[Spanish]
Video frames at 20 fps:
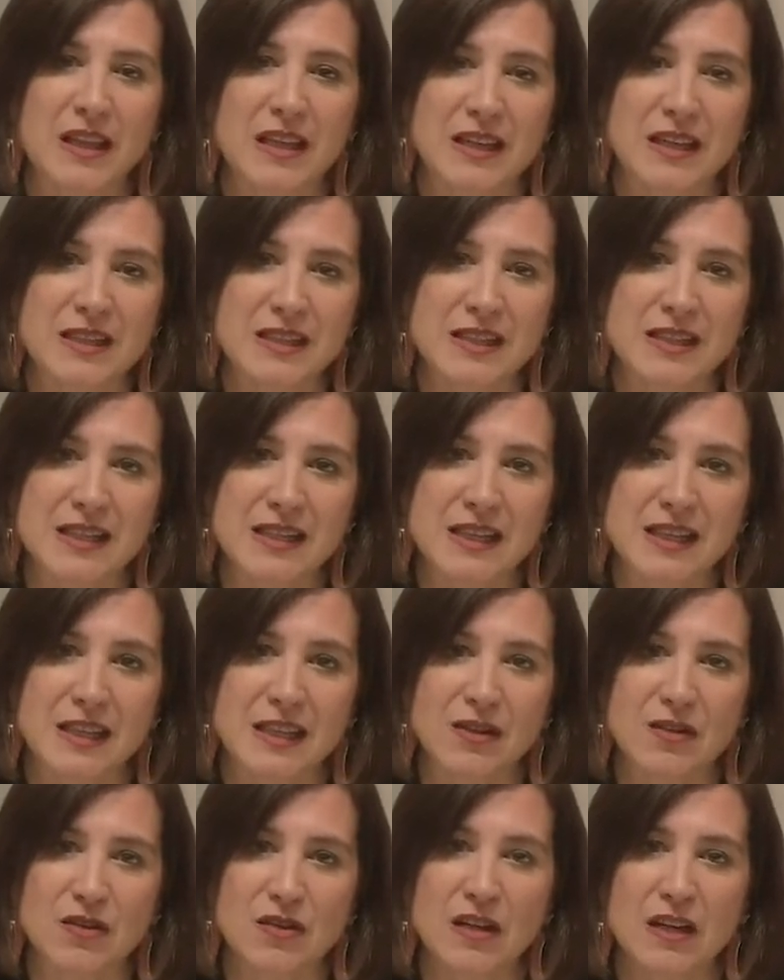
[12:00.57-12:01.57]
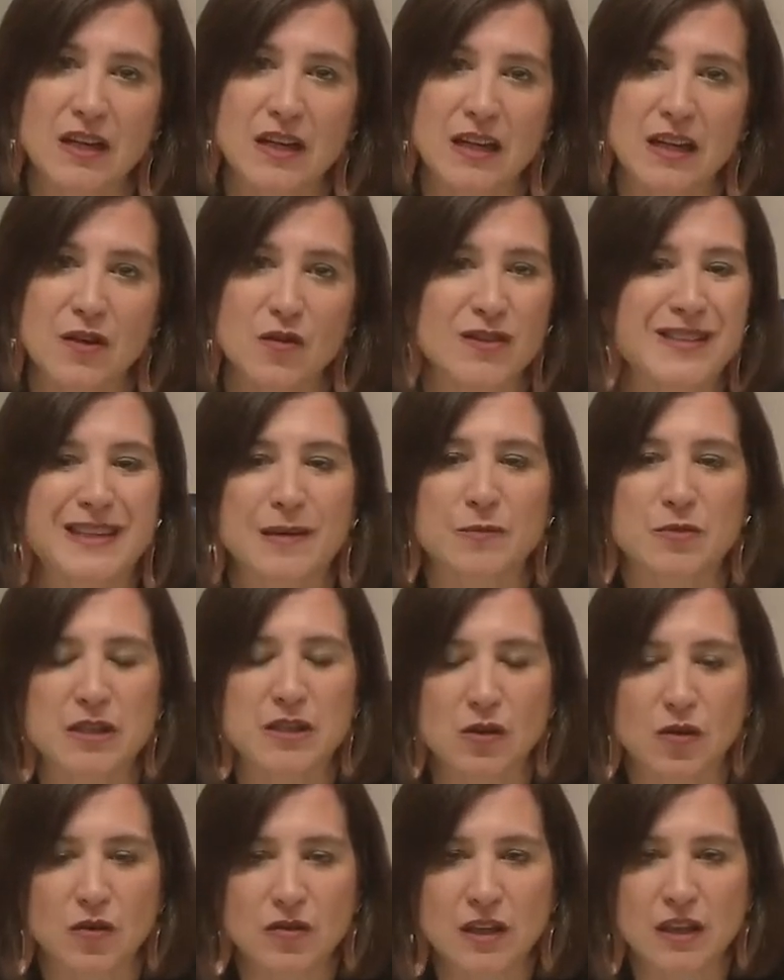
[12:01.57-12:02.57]
en este sentido. No estamos
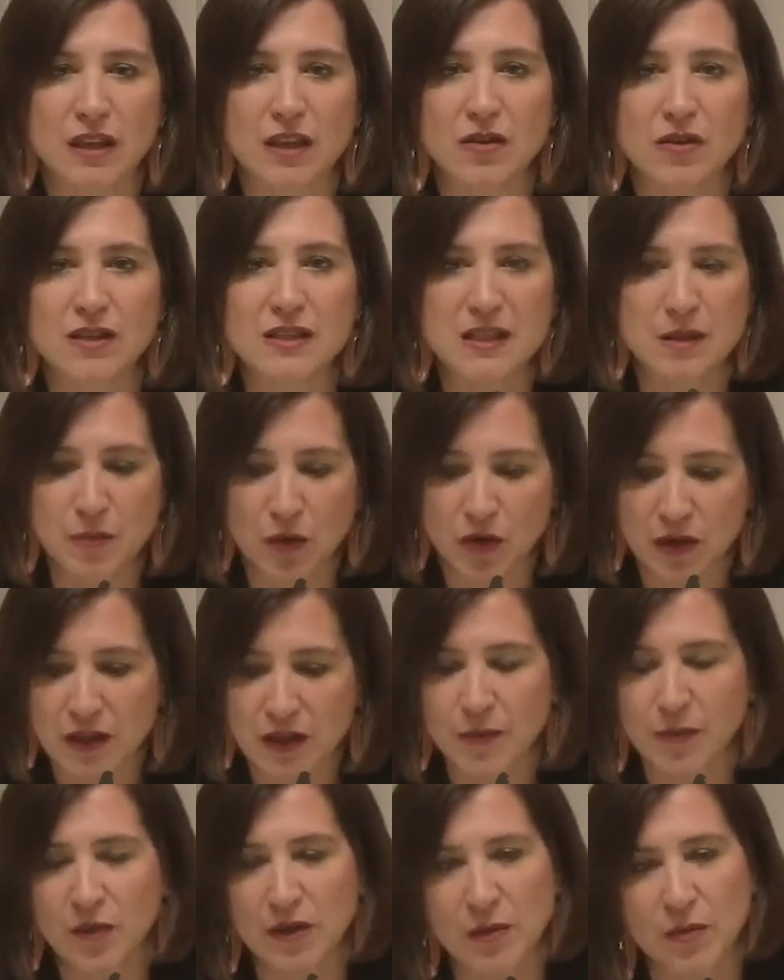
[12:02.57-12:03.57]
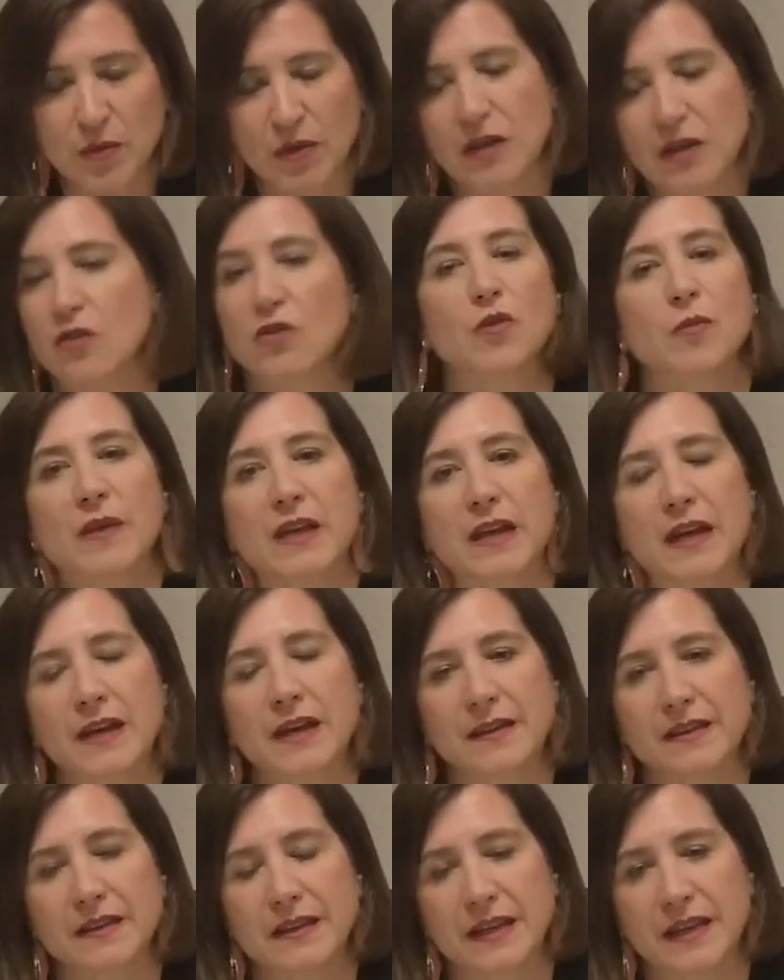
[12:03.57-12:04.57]
en condiciones ni por tiempo ni por
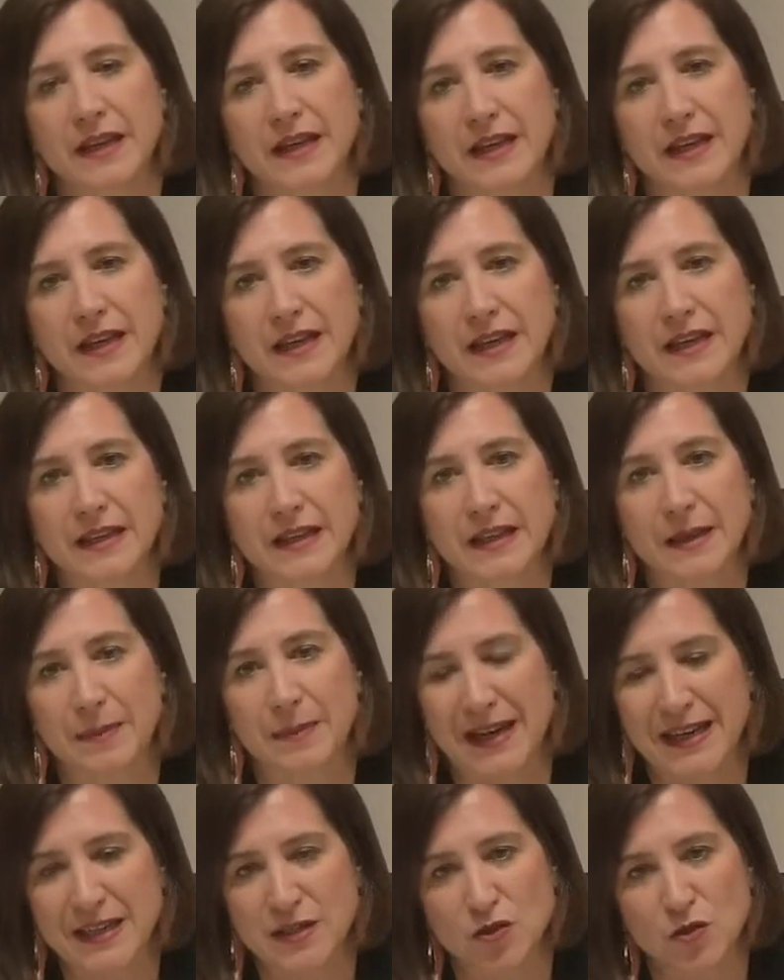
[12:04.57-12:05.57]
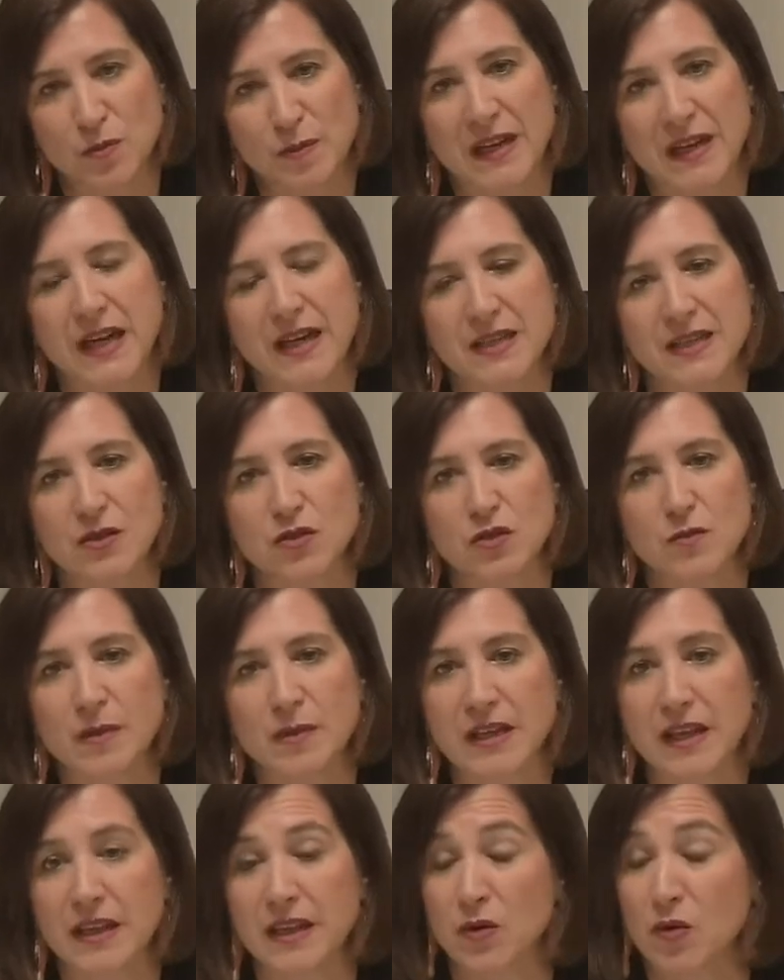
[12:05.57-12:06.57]
economía de, para estos pilares de
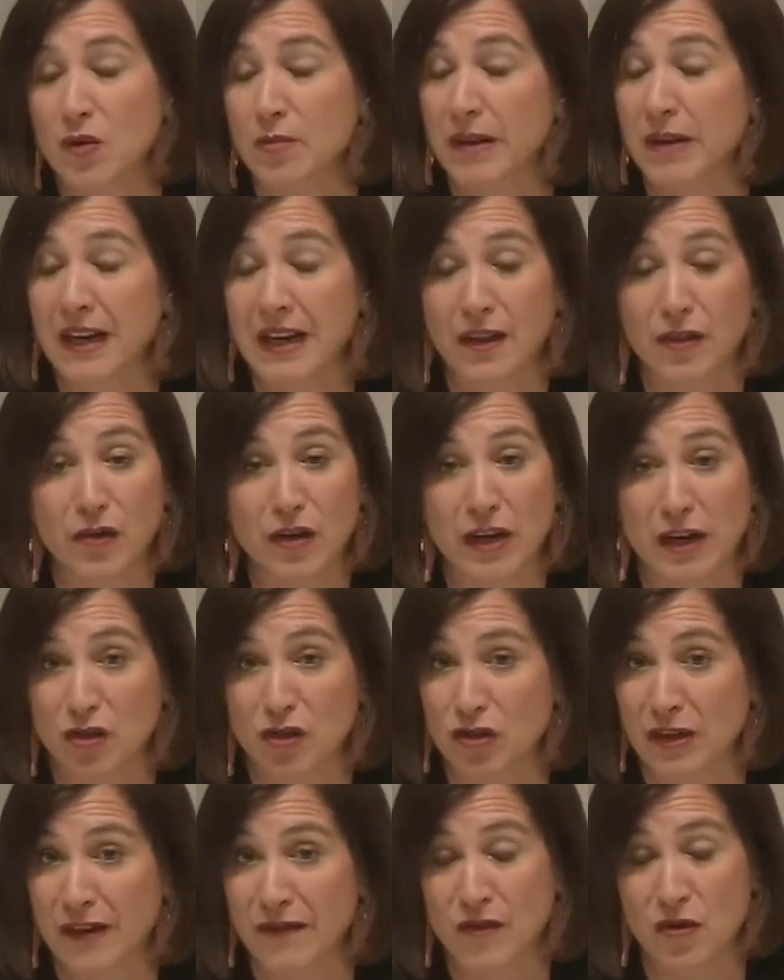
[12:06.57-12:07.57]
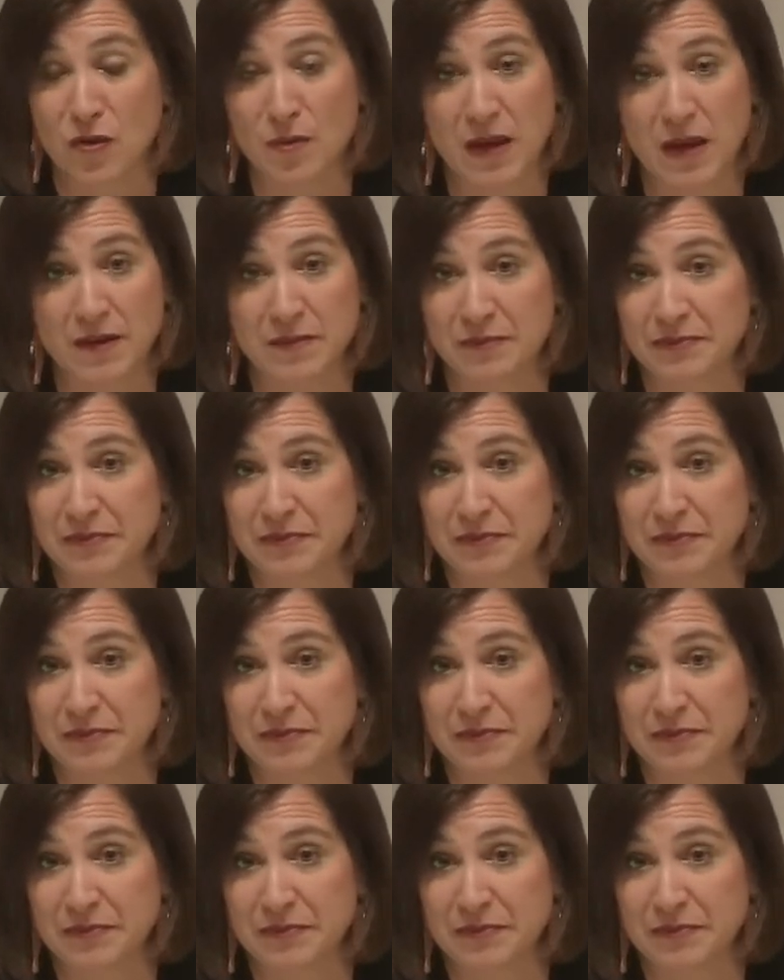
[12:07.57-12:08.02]
2019 reaccionar de otra forma.